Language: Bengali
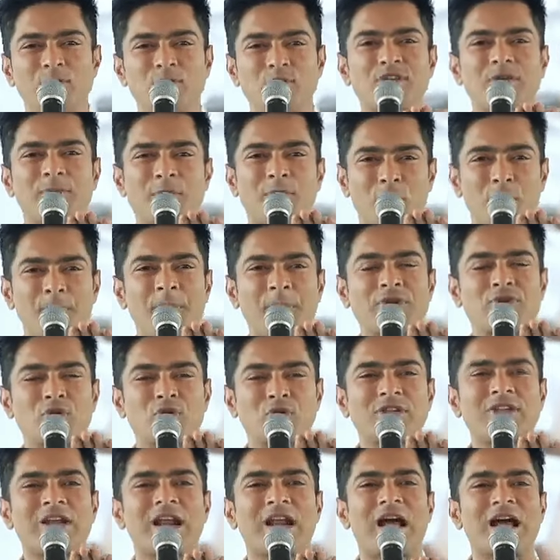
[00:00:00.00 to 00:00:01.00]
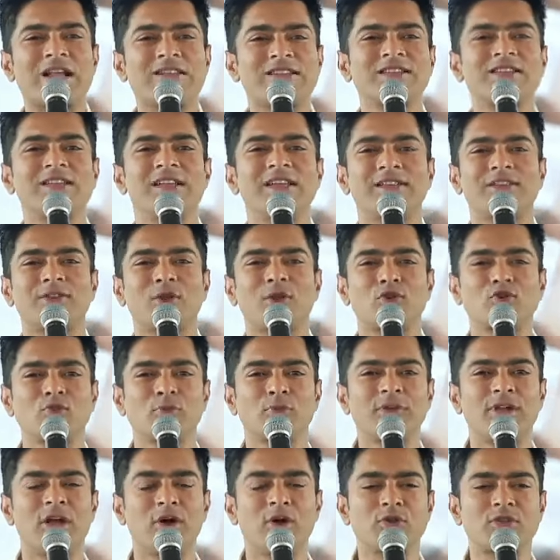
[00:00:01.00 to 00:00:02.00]
বসে পড়ো পিছনে যারা আছে দেখতে
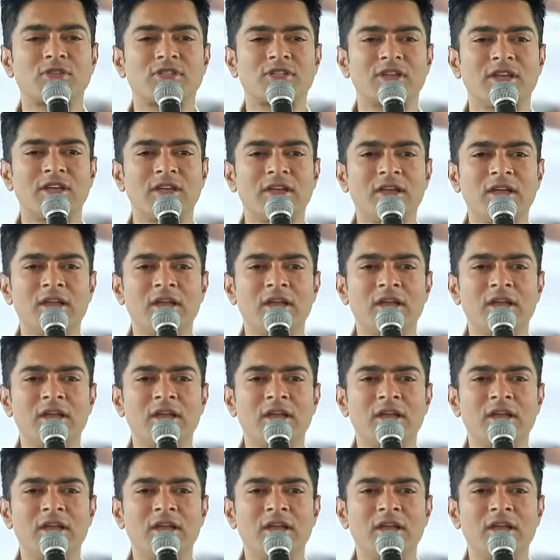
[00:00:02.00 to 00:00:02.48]
অসুবিধা হচ্ছে